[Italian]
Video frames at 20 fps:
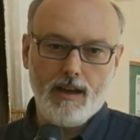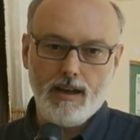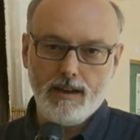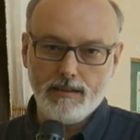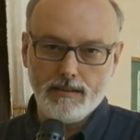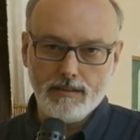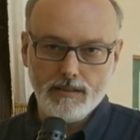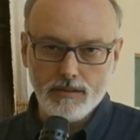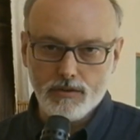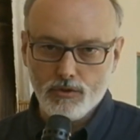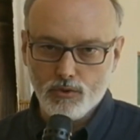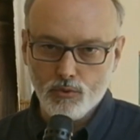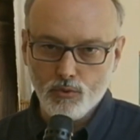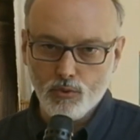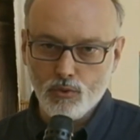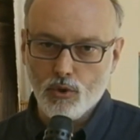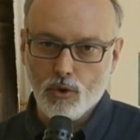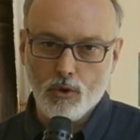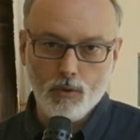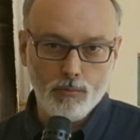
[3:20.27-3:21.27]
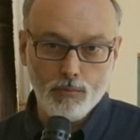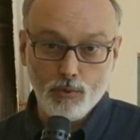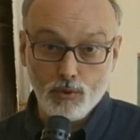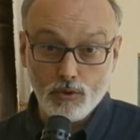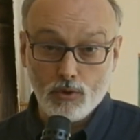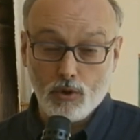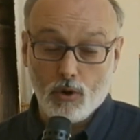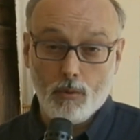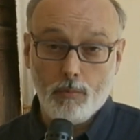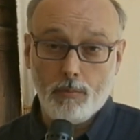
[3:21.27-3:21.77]
al tessuto
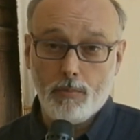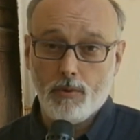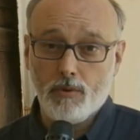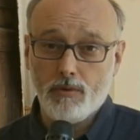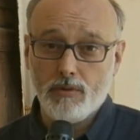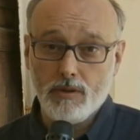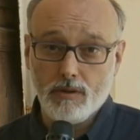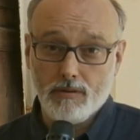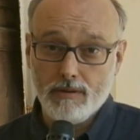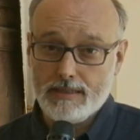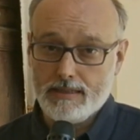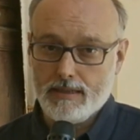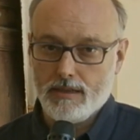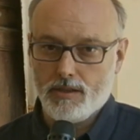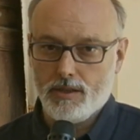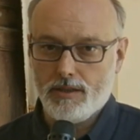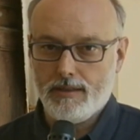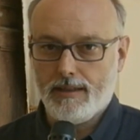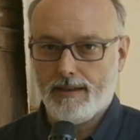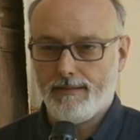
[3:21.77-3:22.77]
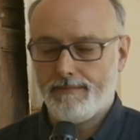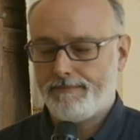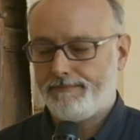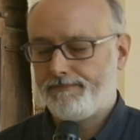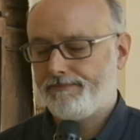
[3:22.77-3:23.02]
purtroppo di questa città.